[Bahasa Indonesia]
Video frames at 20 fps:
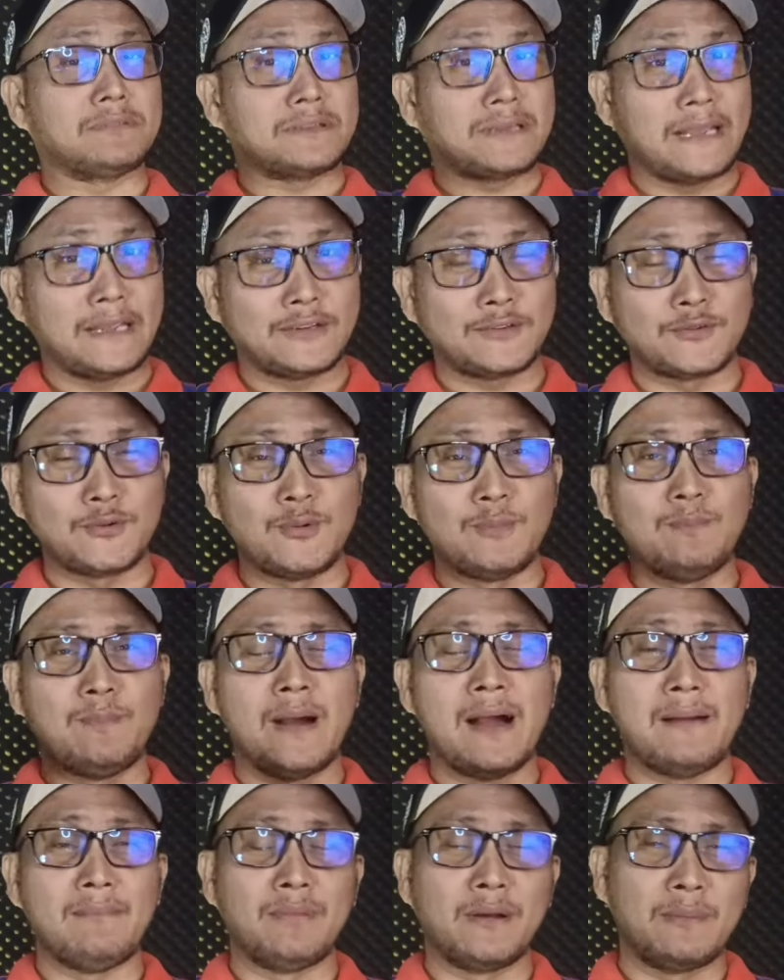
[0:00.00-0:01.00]
saya
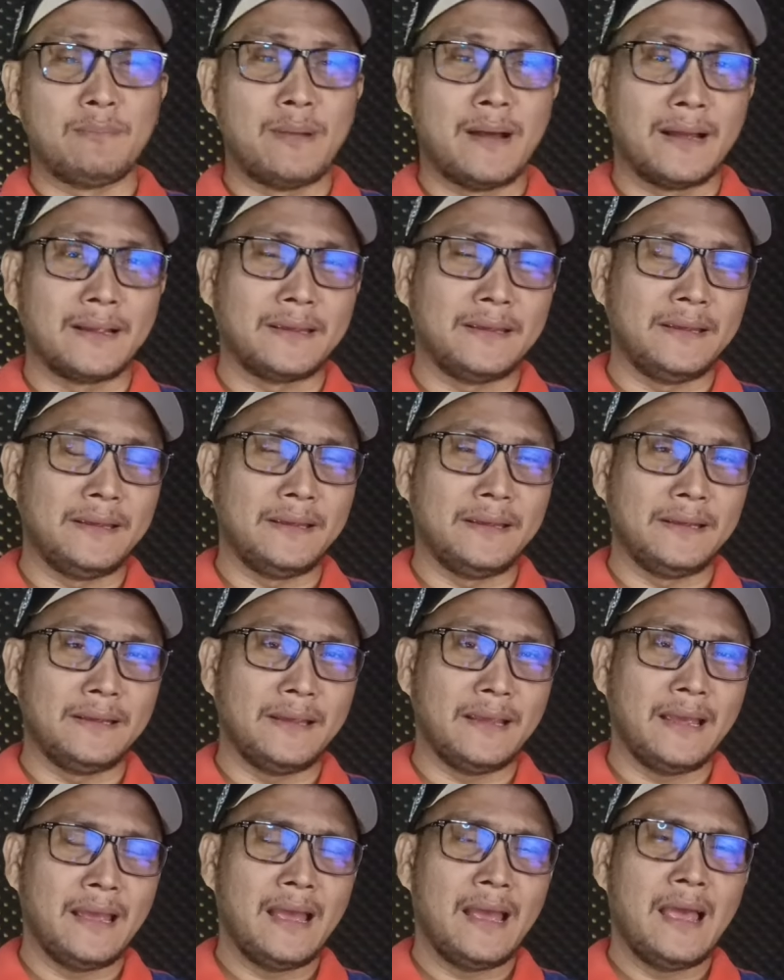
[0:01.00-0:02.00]
coba
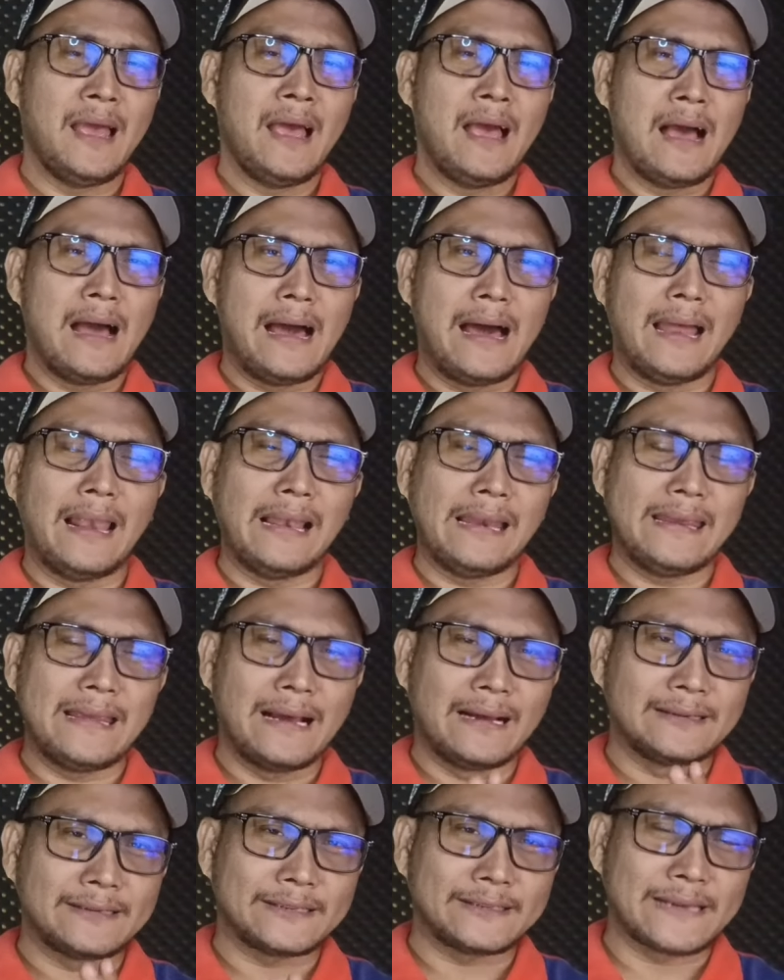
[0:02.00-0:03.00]
berbagi hal
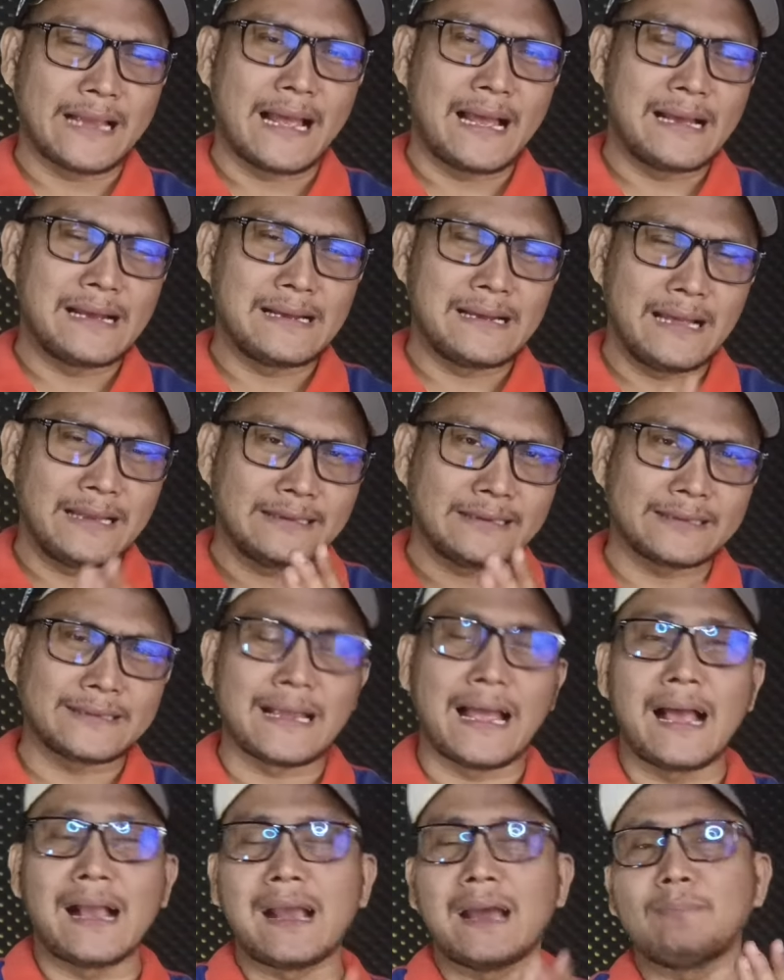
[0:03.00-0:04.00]
yang
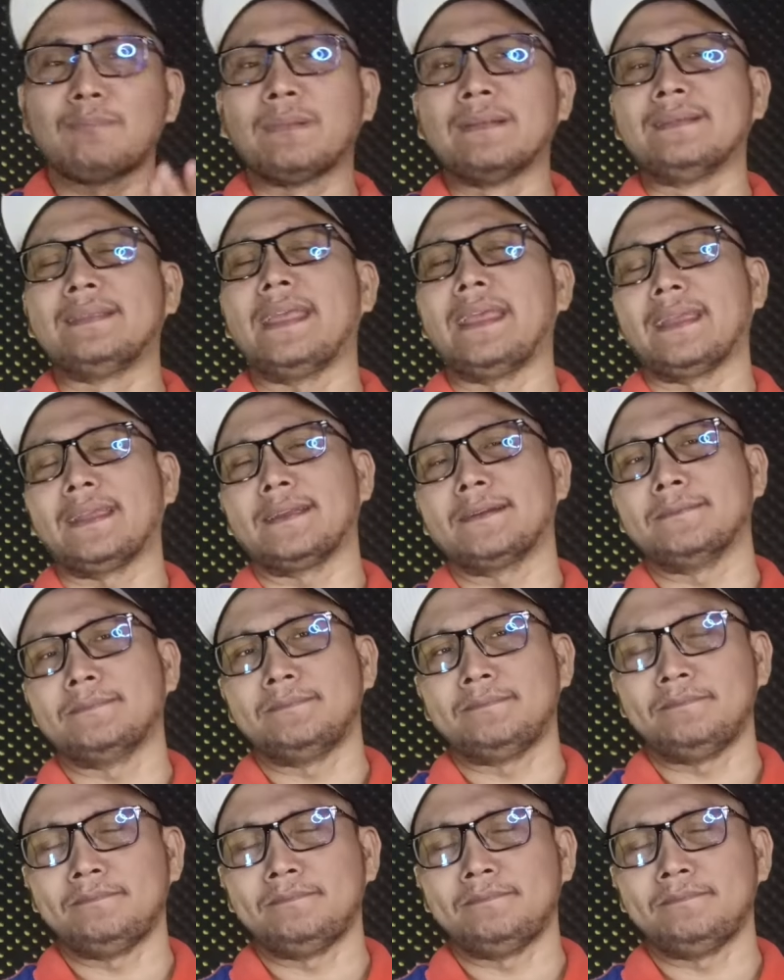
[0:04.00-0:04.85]
sangat-sangat penting.